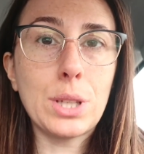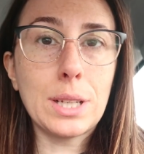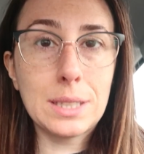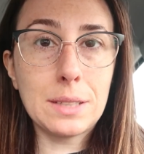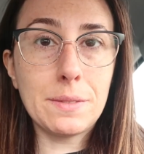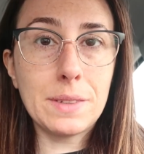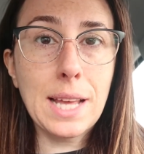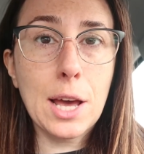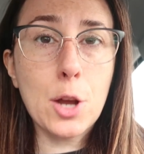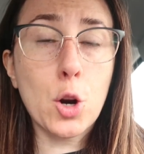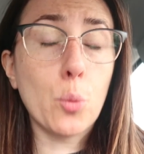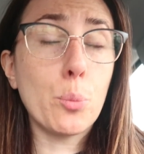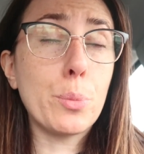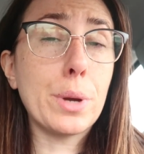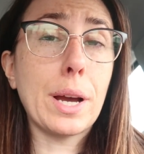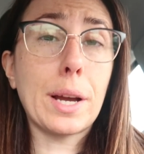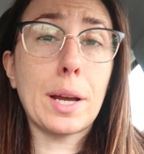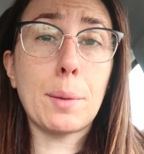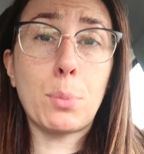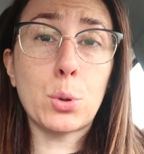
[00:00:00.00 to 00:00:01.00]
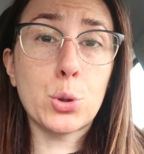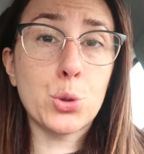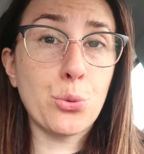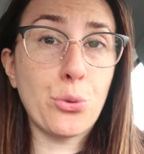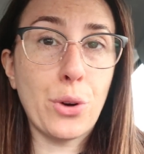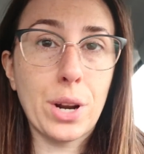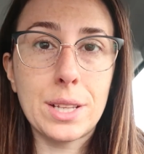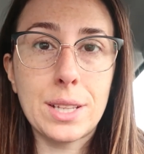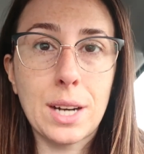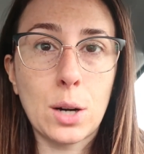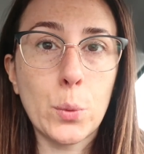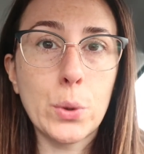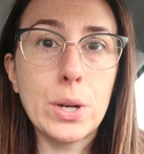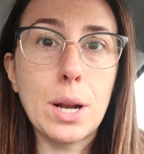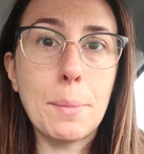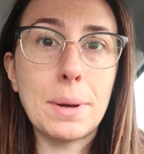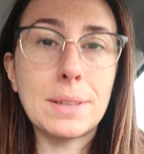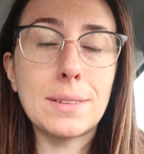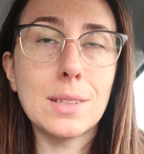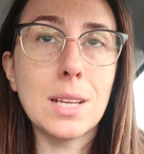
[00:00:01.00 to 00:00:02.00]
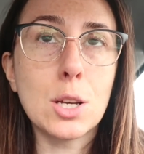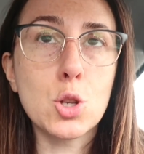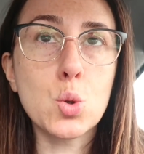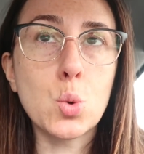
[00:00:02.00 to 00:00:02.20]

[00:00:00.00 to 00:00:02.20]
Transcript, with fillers: di attività aerobica che posso fare tranquillamente da